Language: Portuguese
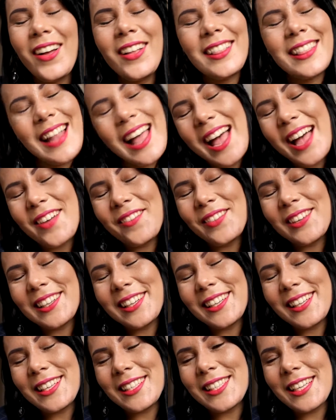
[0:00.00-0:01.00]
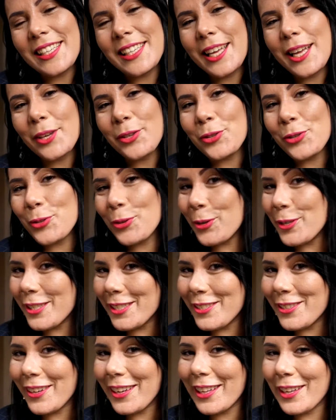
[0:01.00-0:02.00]
Olá meninas, aqui é a Josi
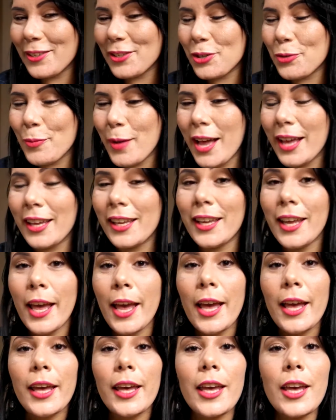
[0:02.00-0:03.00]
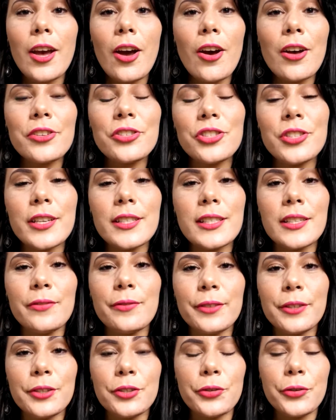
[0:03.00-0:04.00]
do canal de Marie e hoje nesse
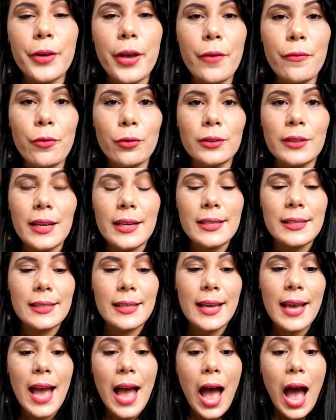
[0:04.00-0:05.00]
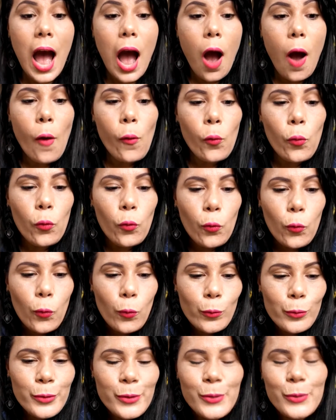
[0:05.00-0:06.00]
vídeo eu vou trazer
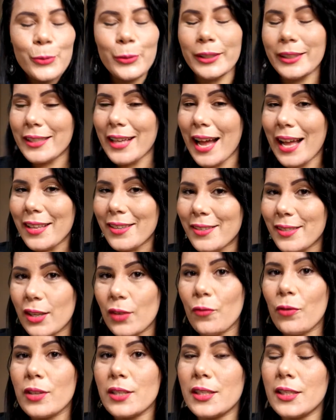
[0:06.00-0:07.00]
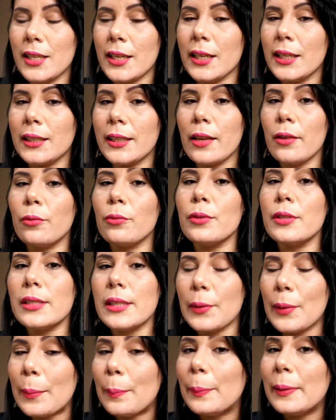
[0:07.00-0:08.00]
alguns cuidados que você tem que ter com
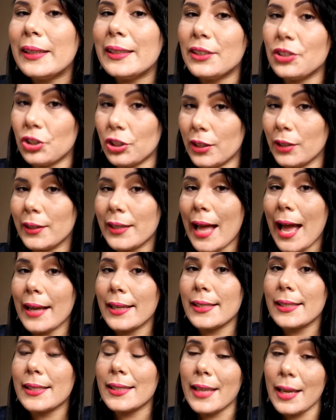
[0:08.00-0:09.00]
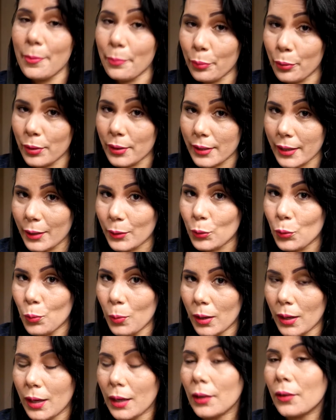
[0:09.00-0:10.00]
seu aplique Tic Tac 100%
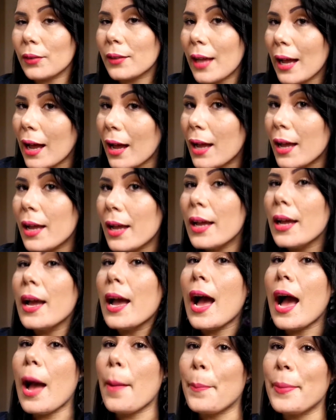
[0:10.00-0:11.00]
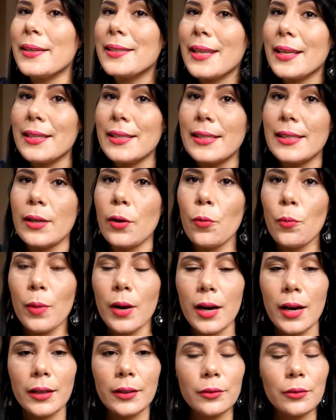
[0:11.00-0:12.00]
humano, tá? Apesar de ser
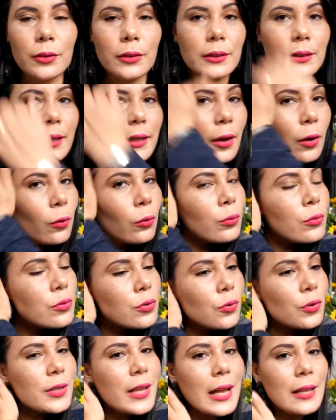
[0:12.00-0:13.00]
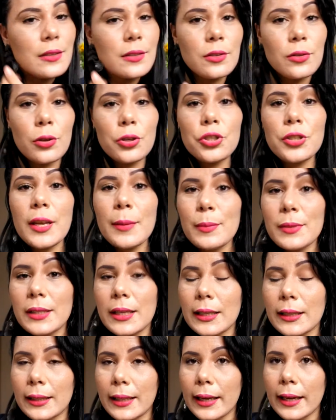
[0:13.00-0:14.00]
humano, tem alguns cuidados que nós temos
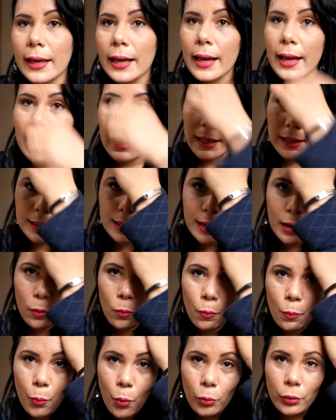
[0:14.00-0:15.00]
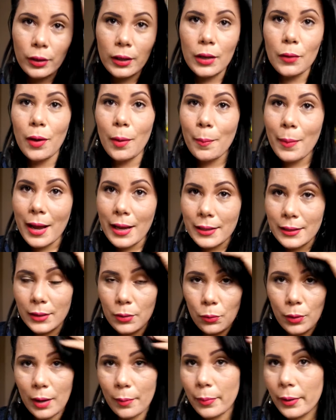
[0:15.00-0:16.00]
que ter, né, um pouquinho a mais que o
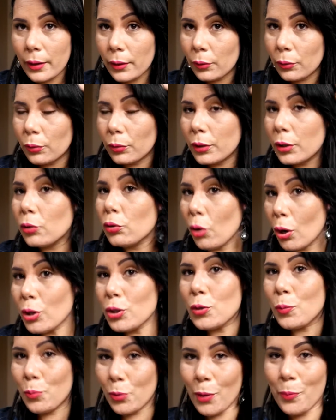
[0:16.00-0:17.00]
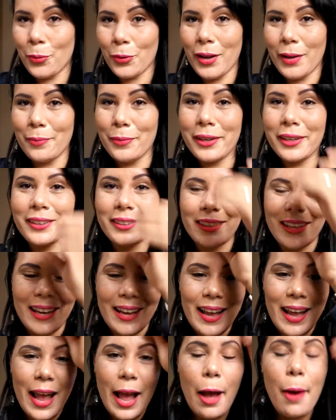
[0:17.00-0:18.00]
cabelo, que o nosso próprio cabelo, né,
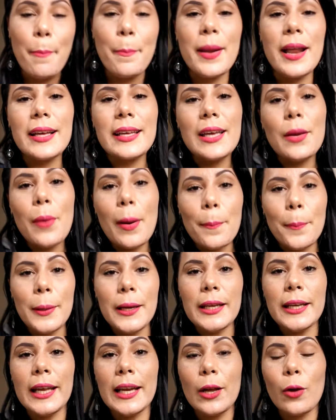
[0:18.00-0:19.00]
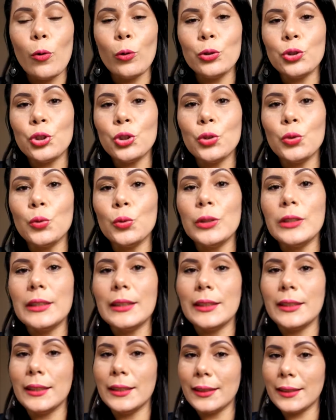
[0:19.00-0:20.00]
para que o aplique ele continue
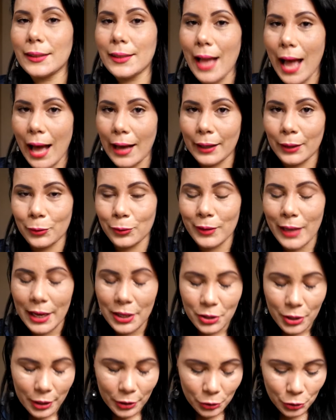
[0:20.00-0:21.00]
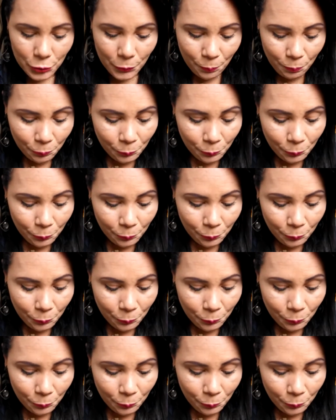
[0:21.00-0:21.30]
intacto, tá, gente?